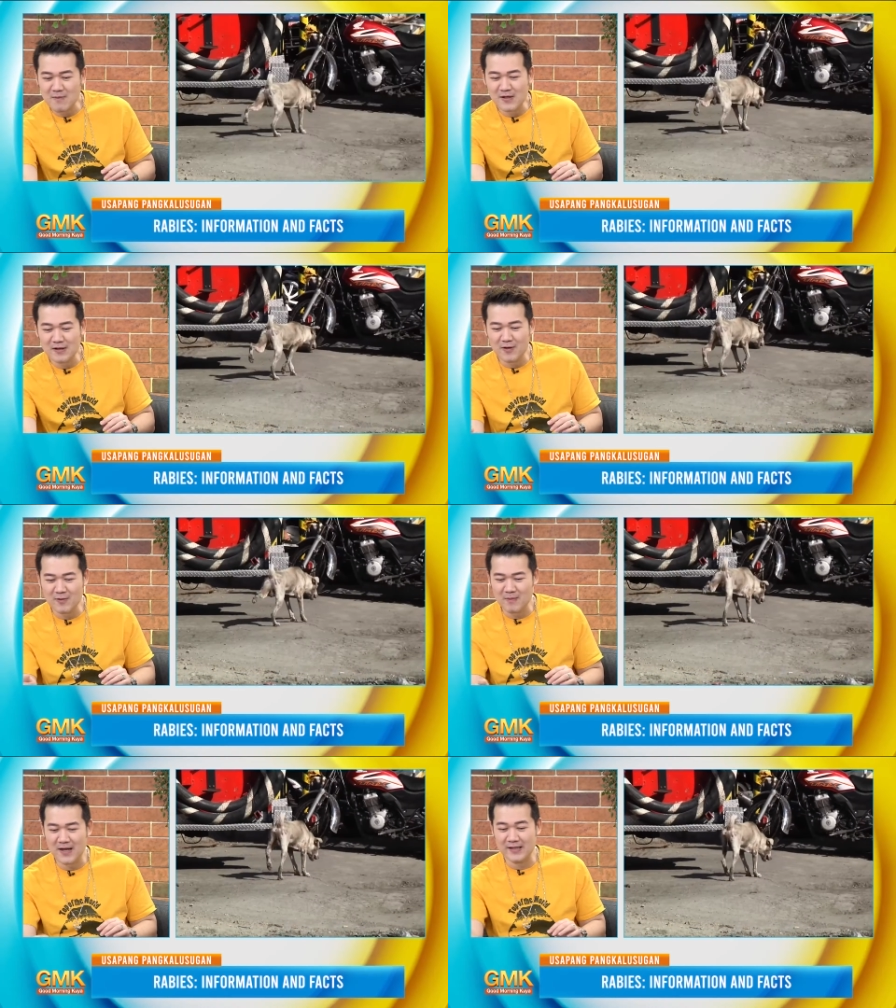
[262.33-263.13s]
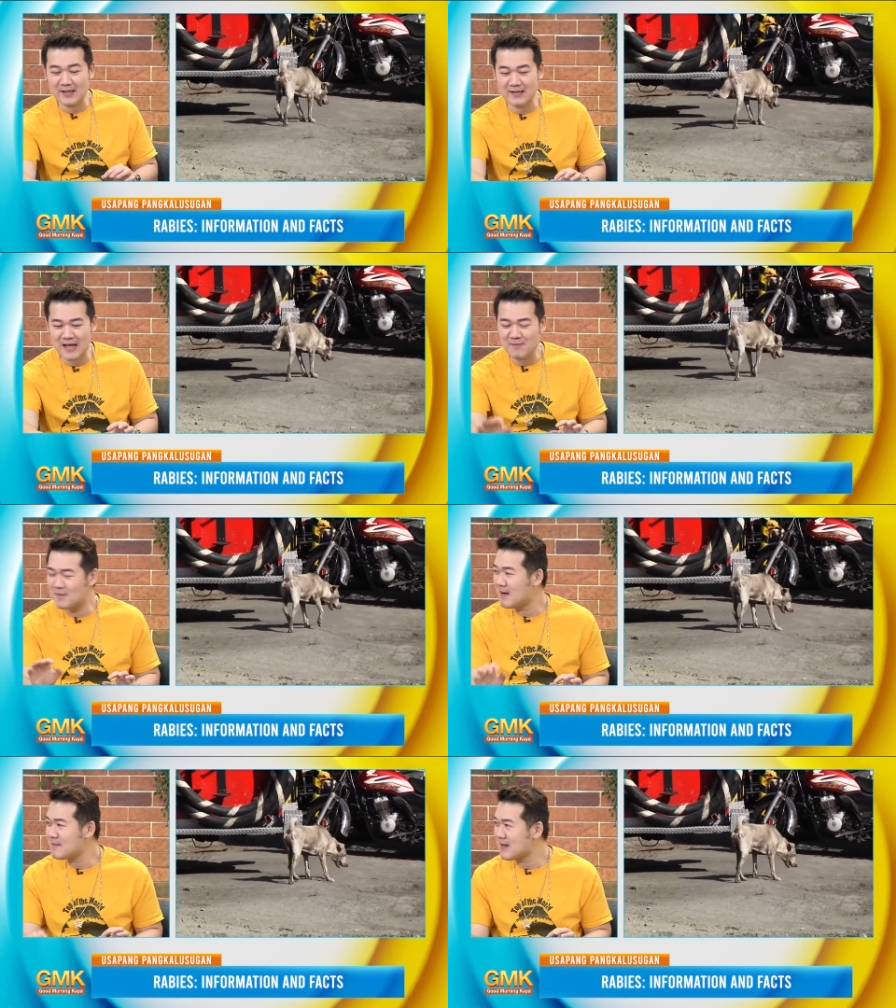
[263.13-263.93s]
mm. meron akong mga ide-demo
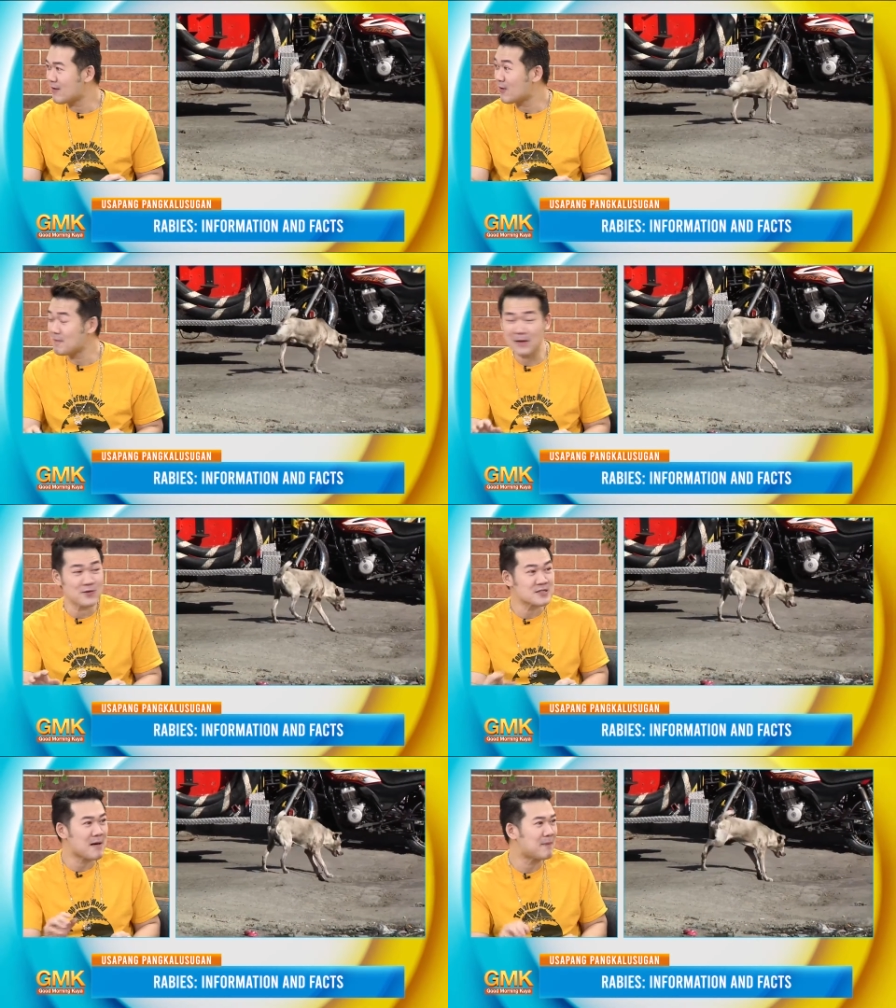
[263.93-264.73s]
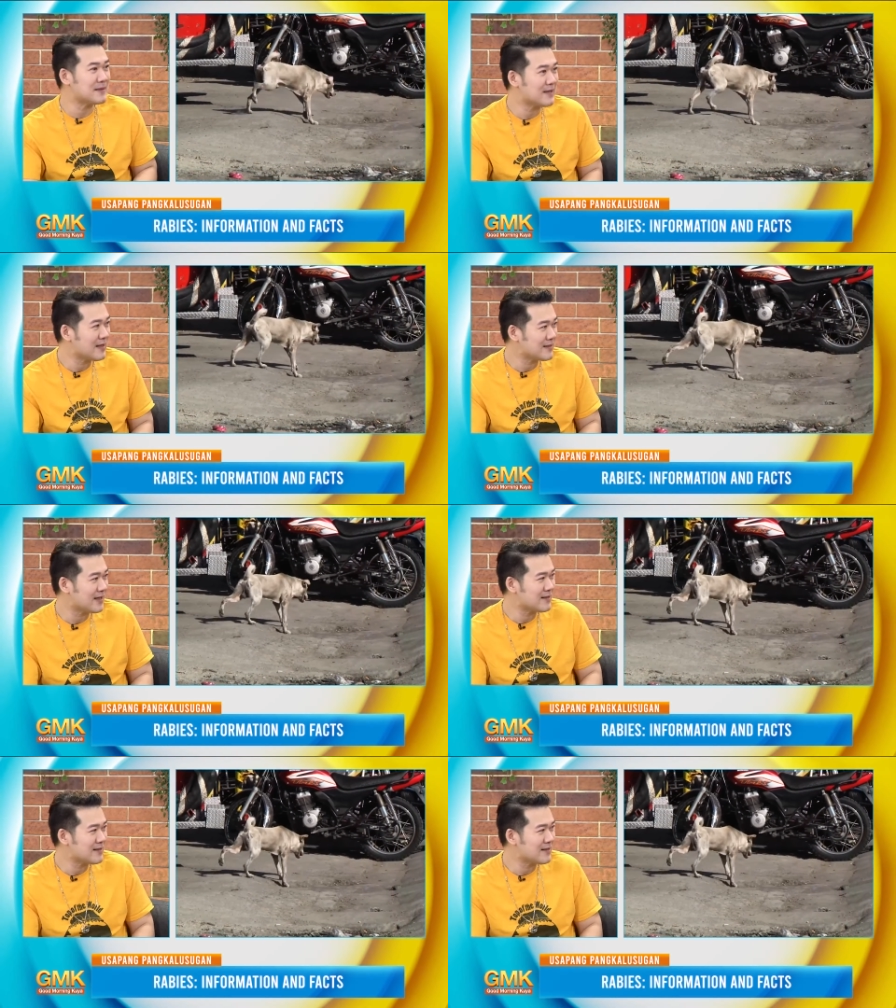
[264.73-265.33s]
mamaya oh, or pag-usapan oh, natin.